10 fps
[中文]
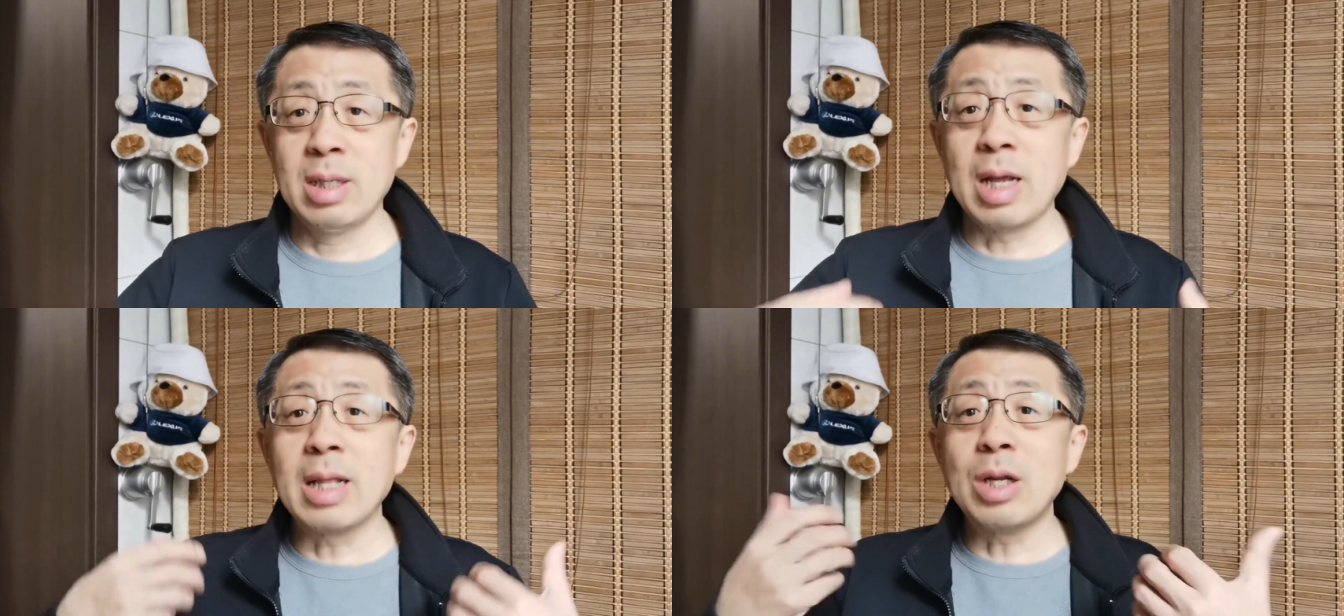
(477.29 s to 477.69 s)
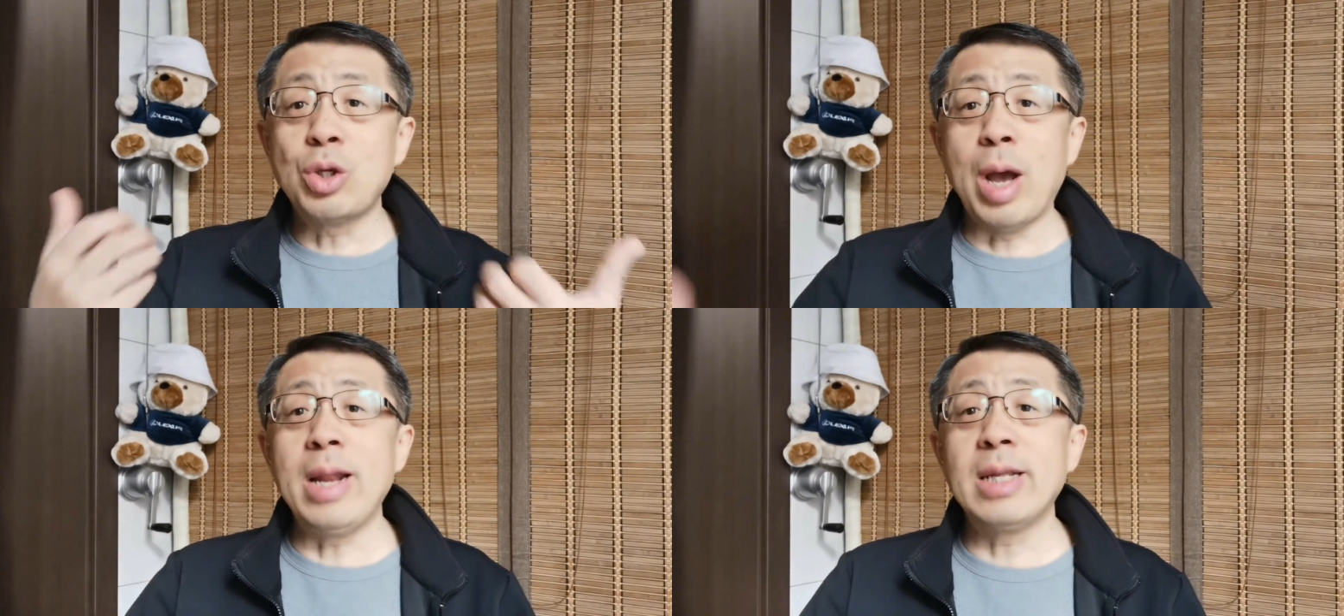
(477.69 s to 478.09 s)
当他
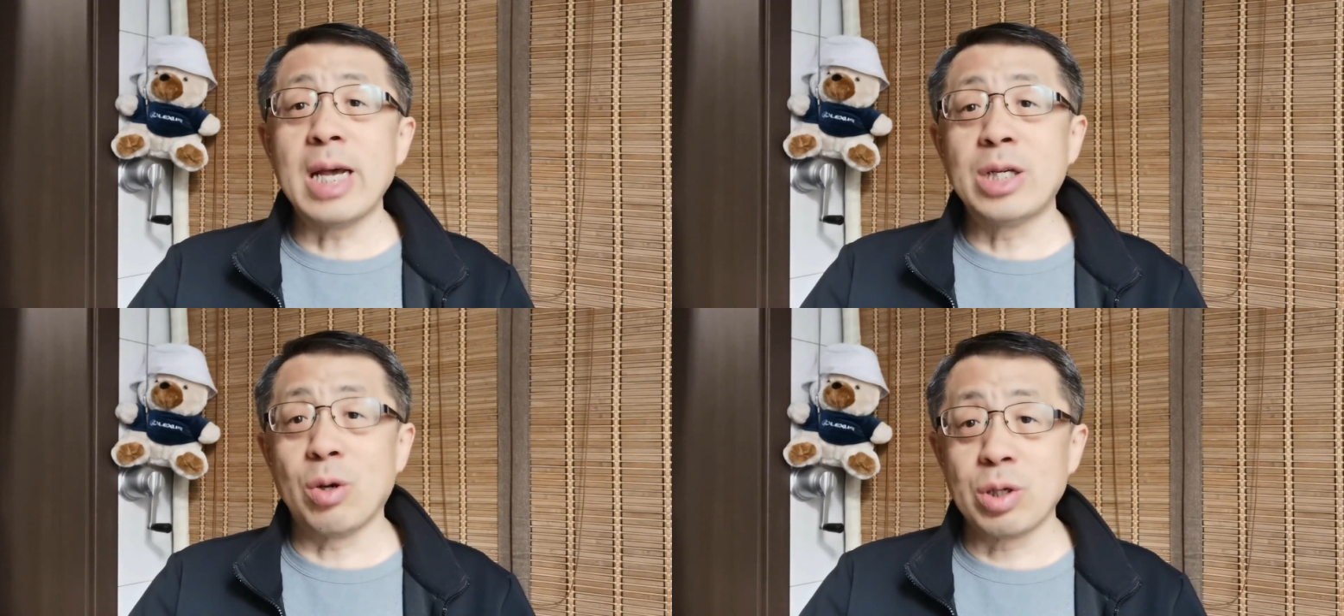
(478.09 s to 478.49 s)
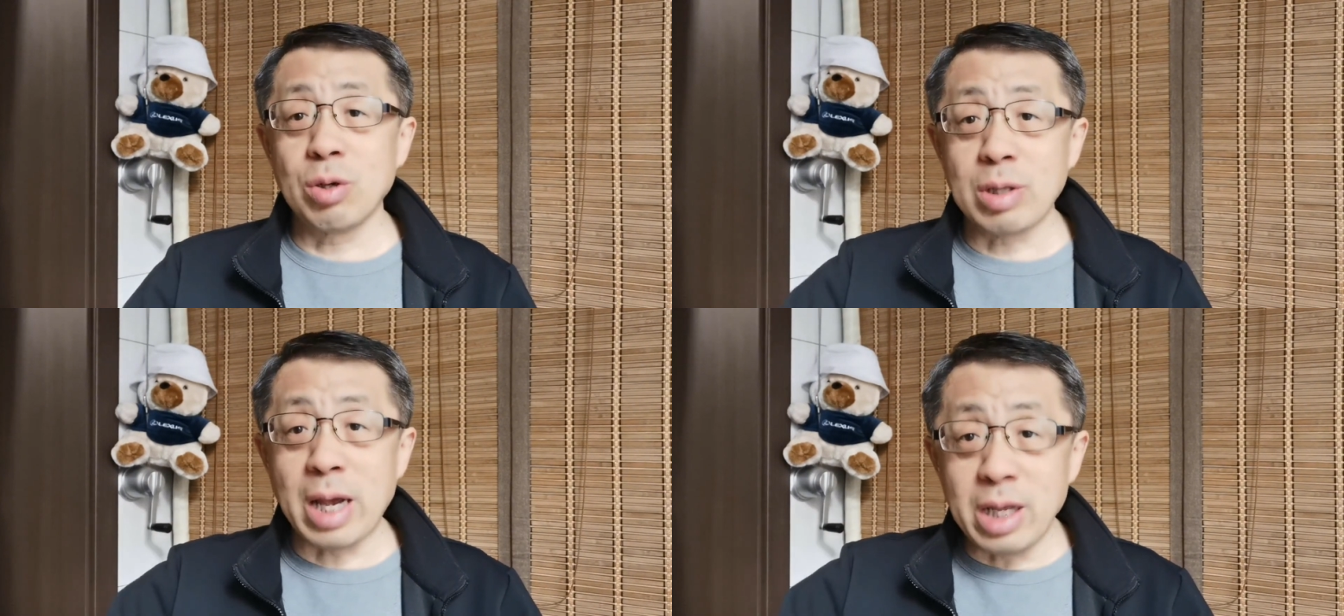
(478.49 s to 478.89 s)
权力在手的时
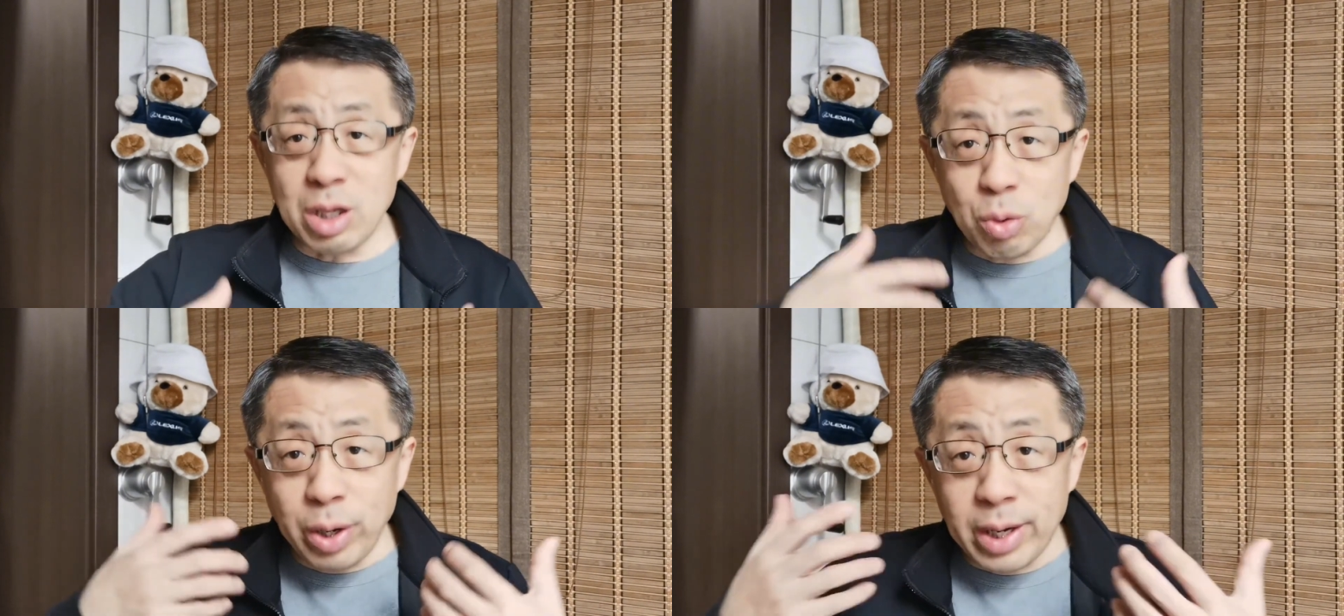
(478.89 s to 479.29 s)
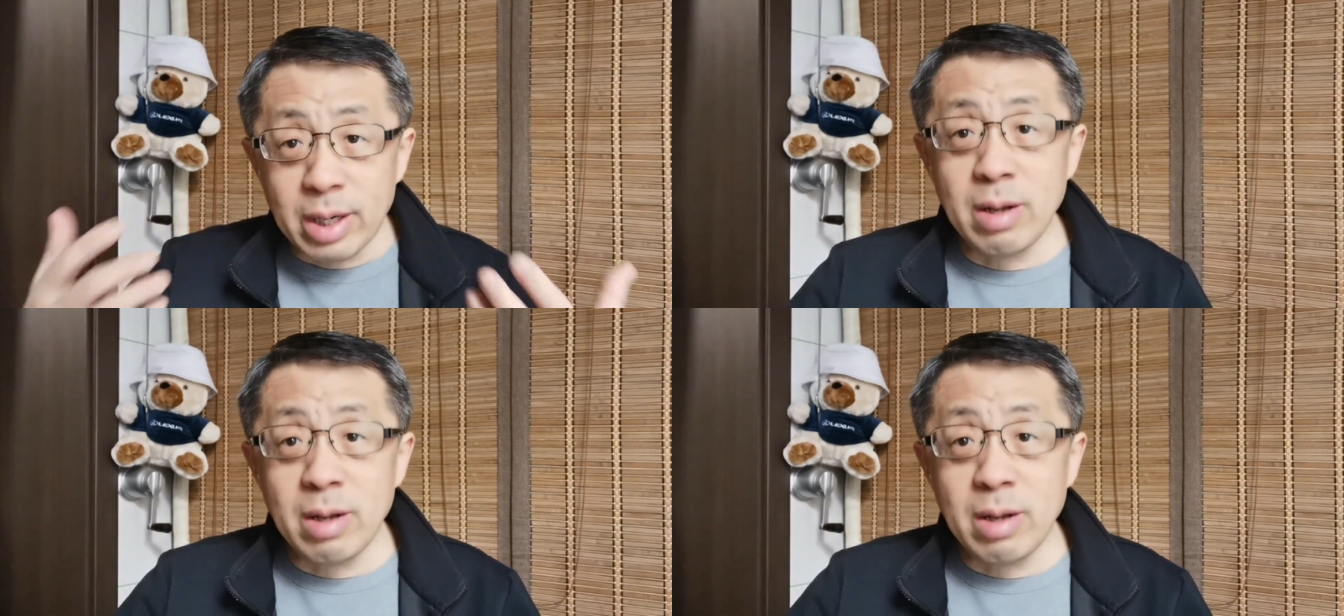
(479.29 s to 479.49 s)
候，他一定会